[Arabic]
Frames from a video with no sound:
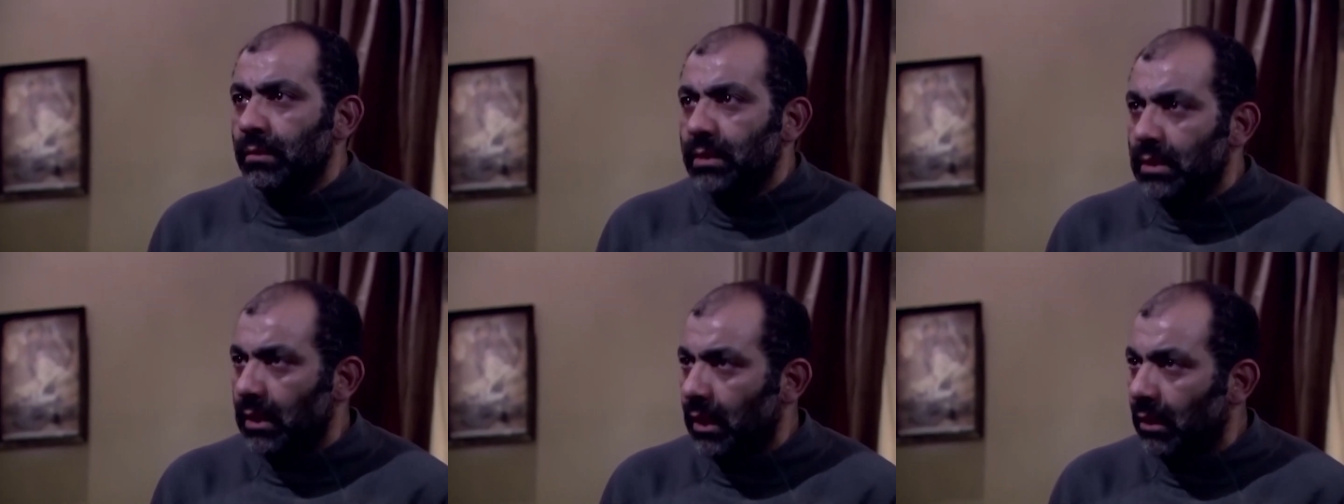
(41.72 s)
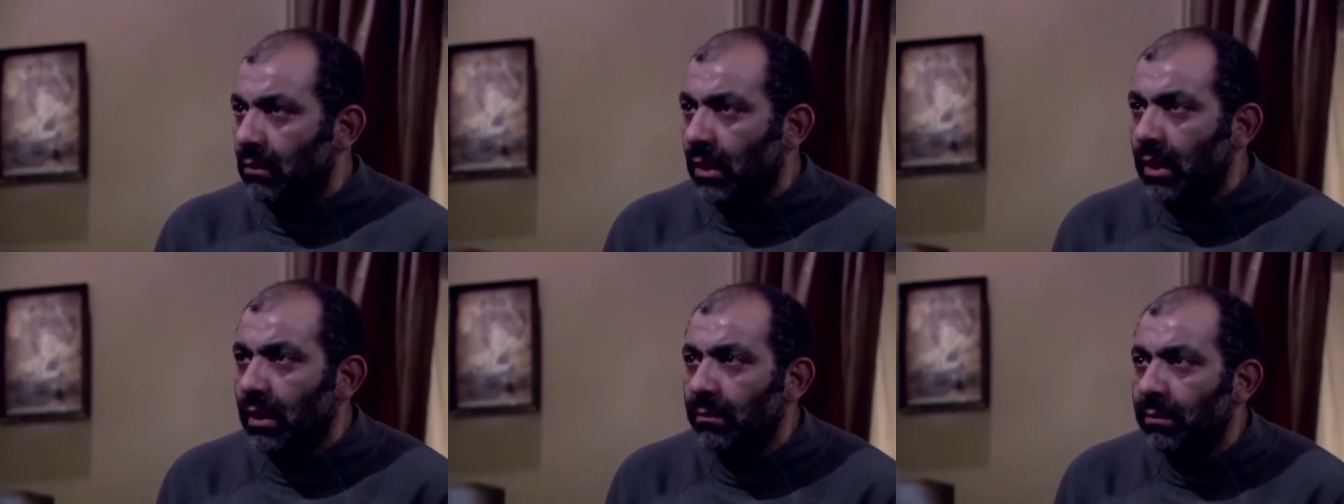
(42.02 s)
بس
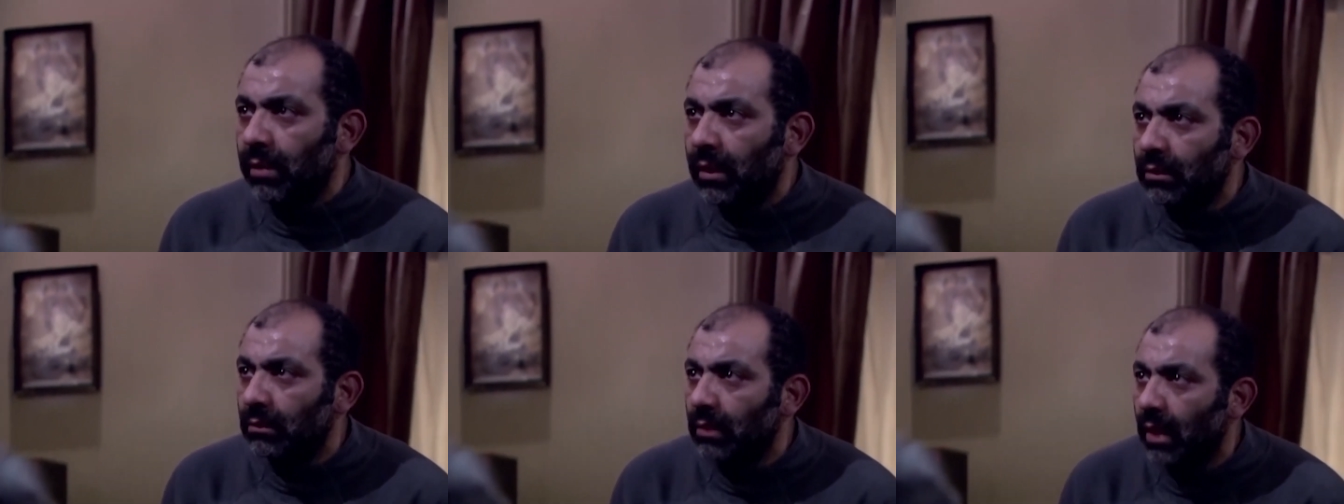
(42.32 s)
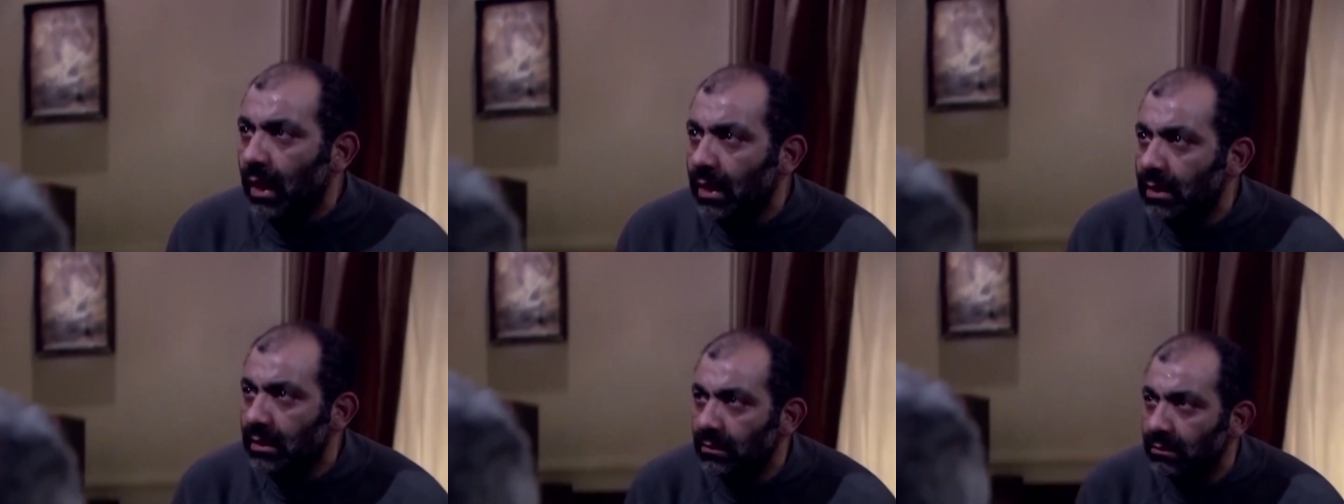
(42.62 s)
كان واجب برضه
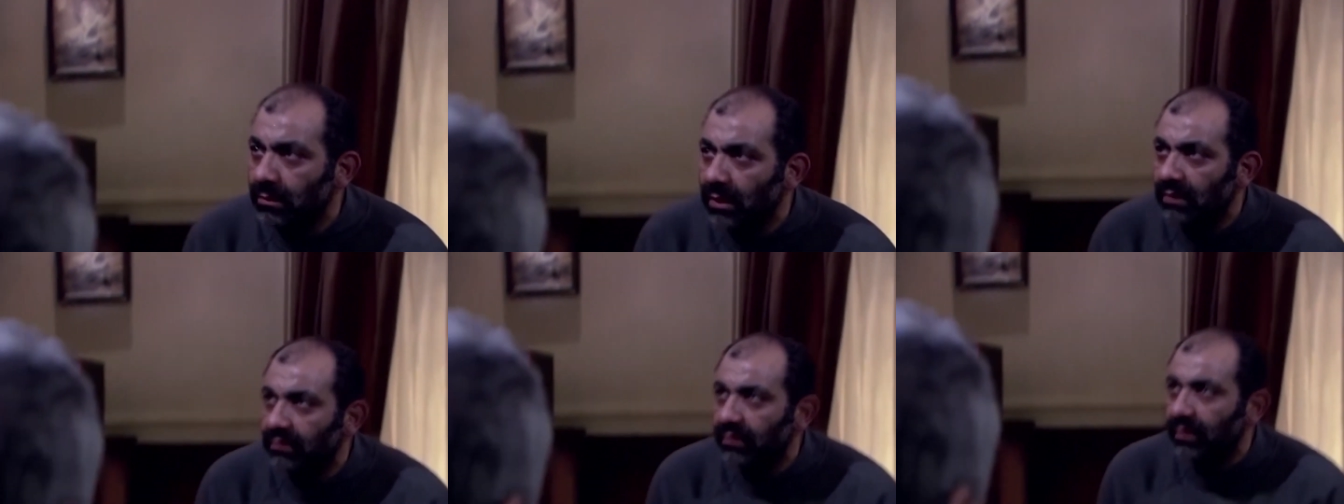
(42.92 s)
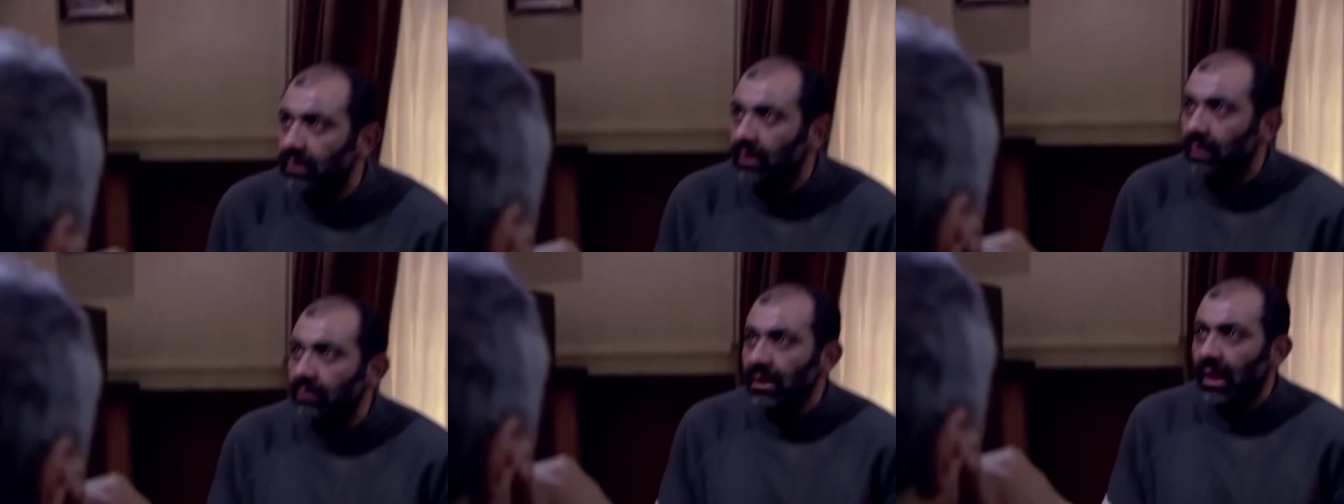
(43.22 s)
يا حازم بيه
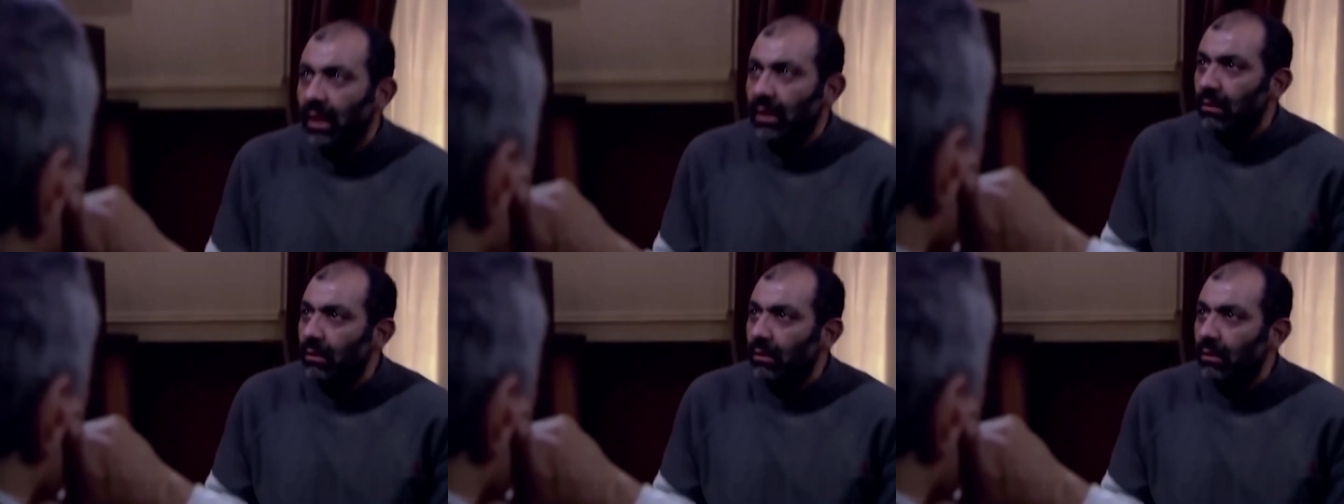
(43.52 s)
تفطمني على